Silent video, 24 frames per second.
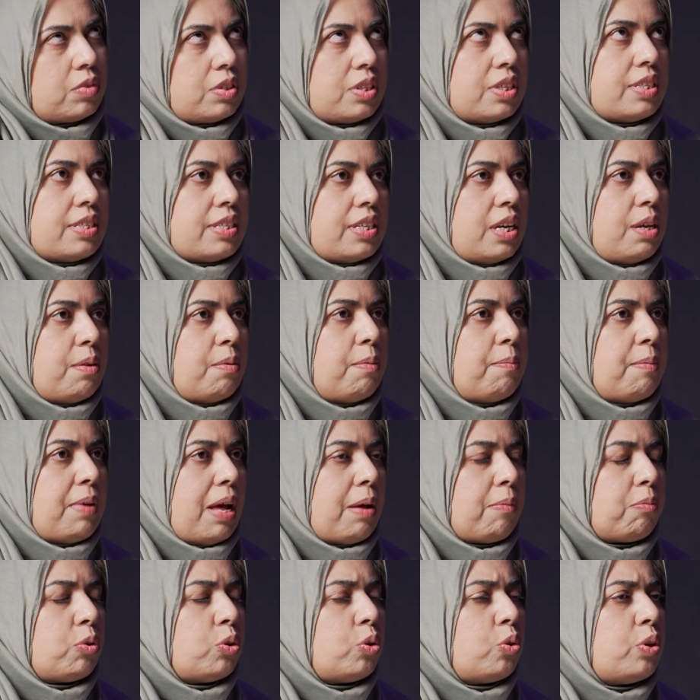सिलसिले में मैं
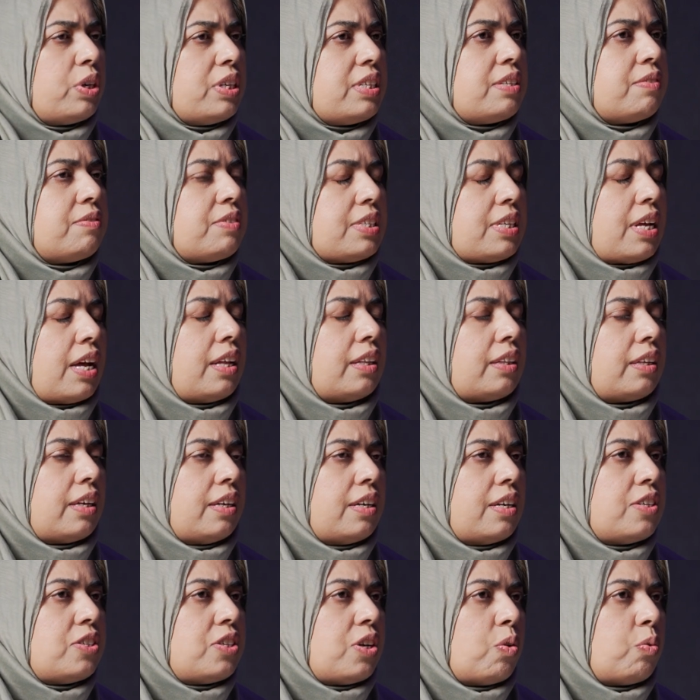आपको थोड़ी सी वजाहत
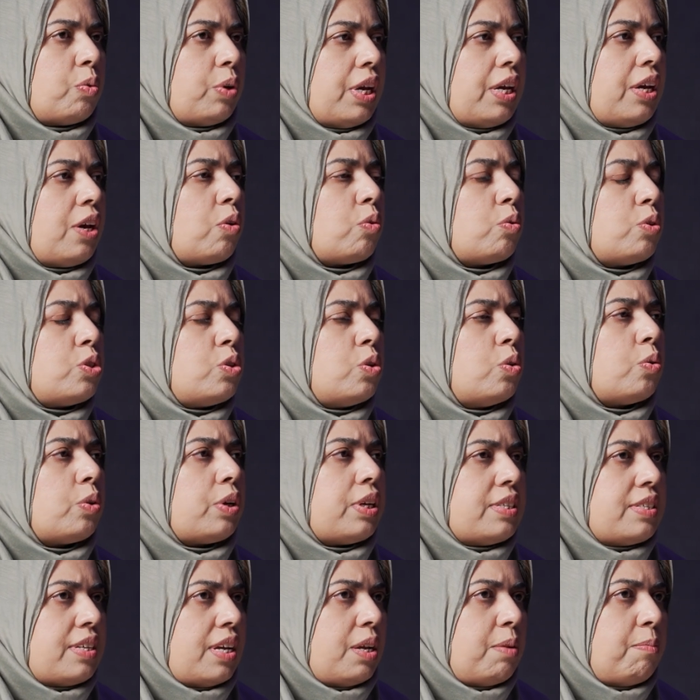करना चाहूँगी कि कुछ लोगों
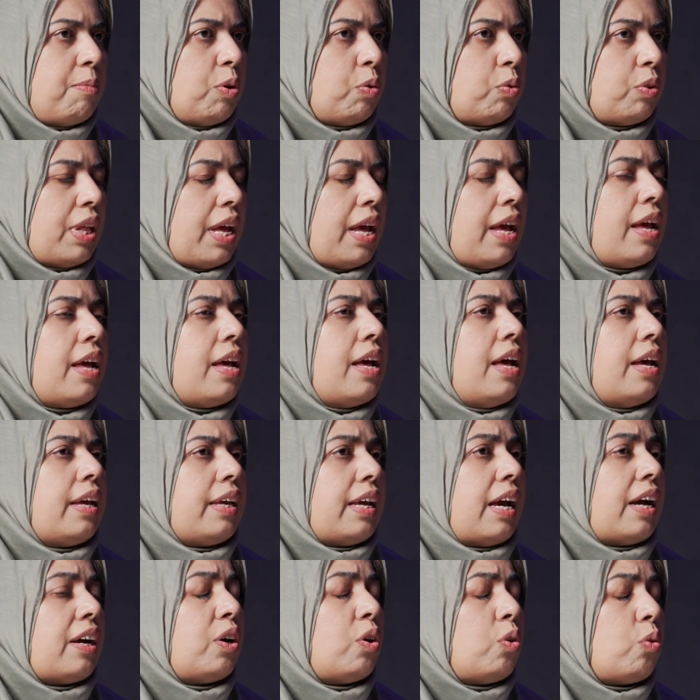के जहन में होता है
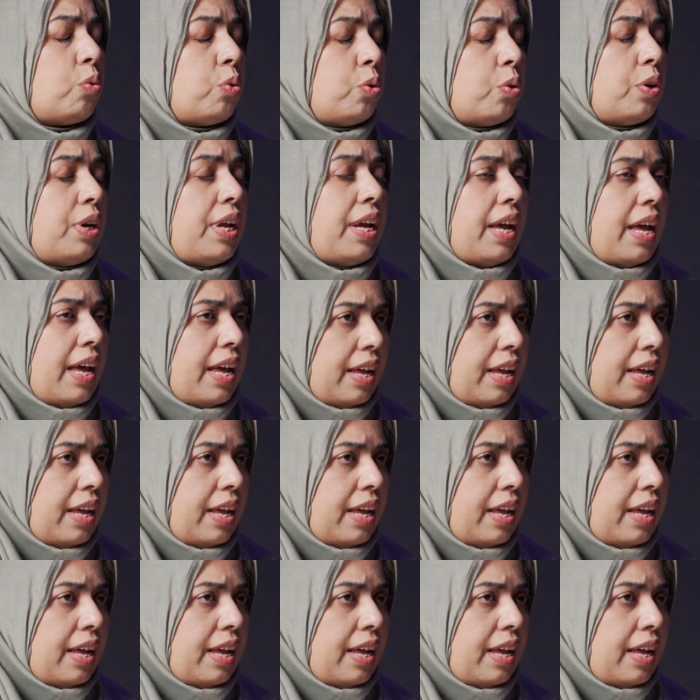कि अगर उन्होंने